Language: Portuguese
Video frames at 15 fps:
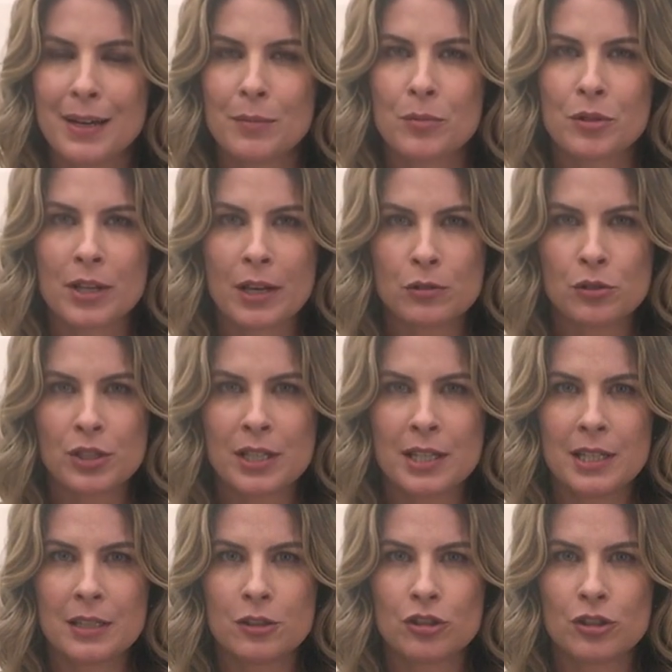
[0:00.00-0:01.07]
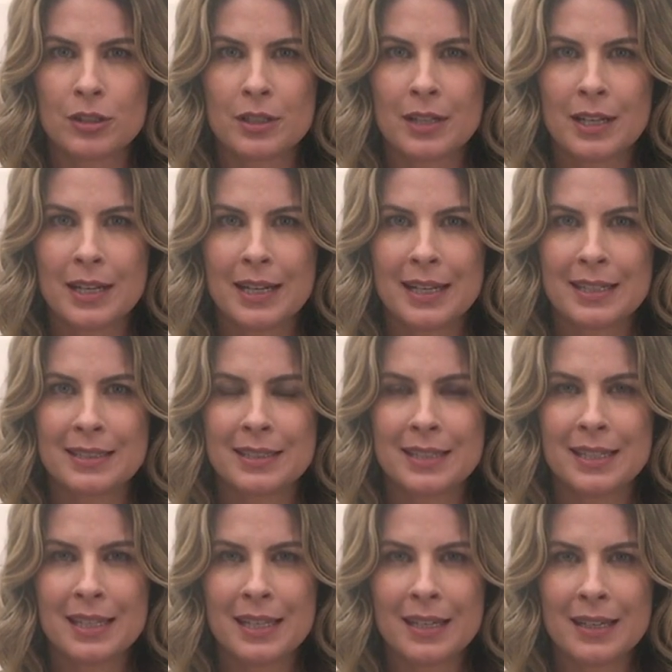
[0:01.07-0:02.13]
Porque é o seguinte,
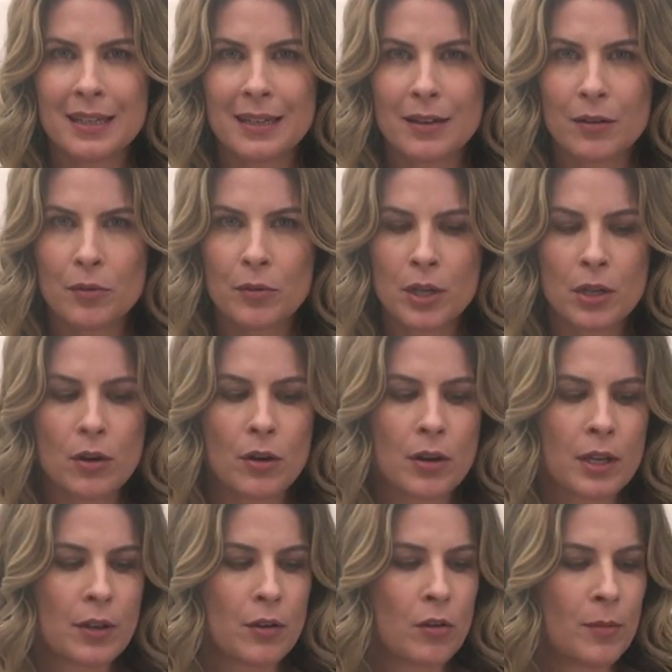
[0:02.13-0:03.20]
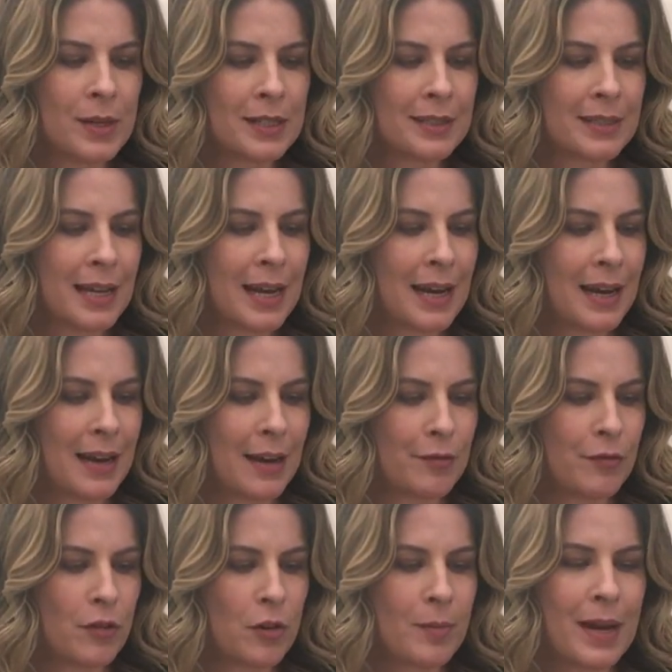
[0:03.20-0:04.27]
se o nhoque começar a
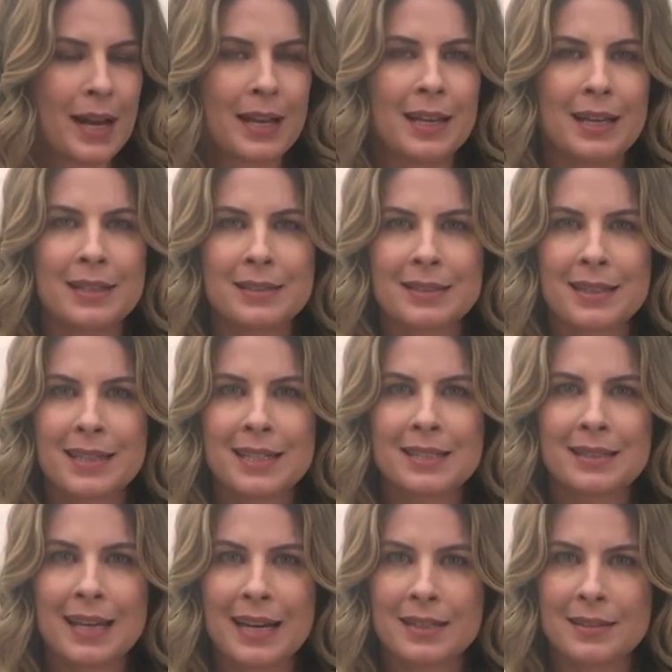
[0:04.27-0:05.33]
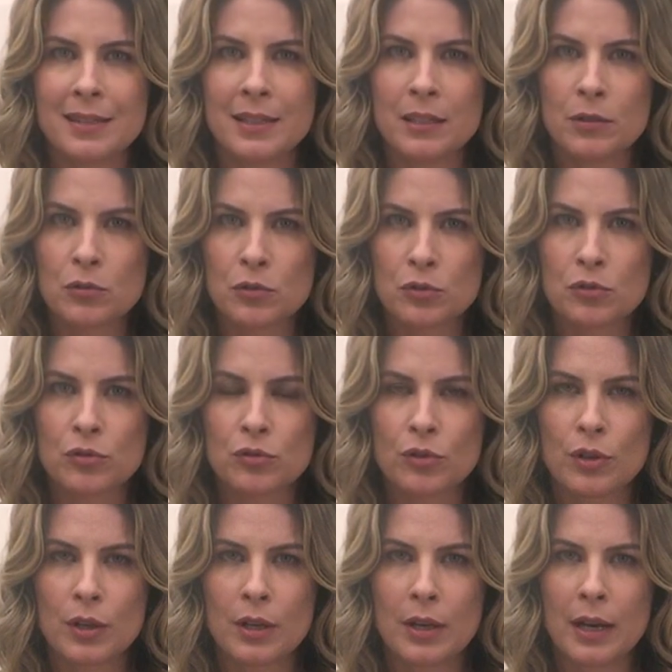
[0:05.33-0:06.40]
formar aqueles cristalzinhos,
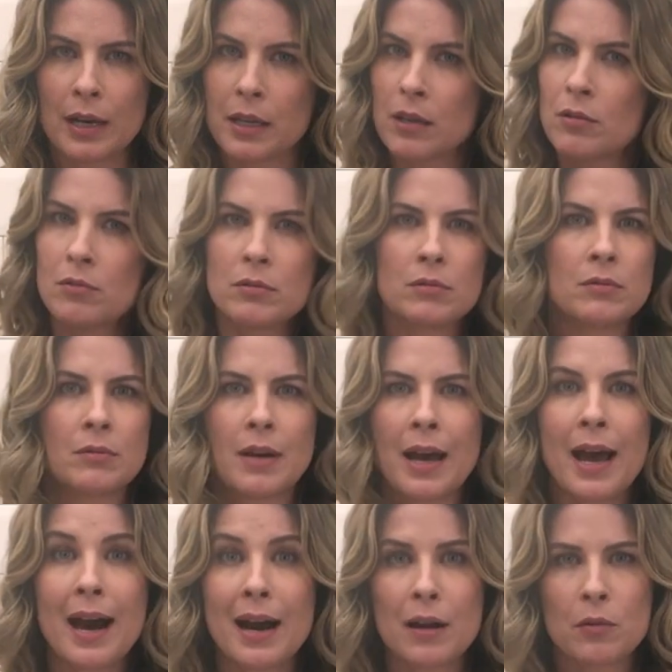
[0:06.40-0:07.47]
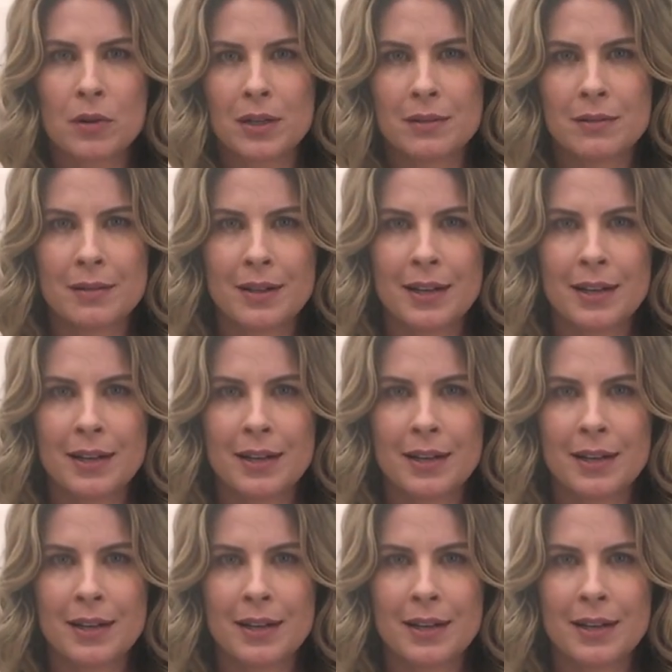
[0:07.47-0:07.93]
aquilo é água.